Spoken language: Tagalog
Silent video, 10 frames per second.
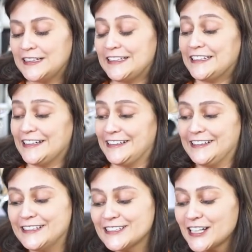
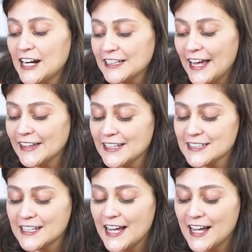Yan. Start
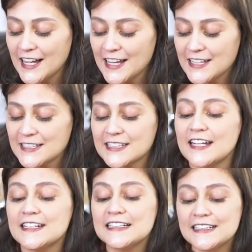natin sa
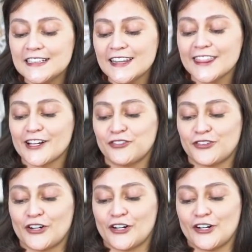Celine na
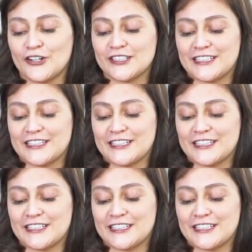fur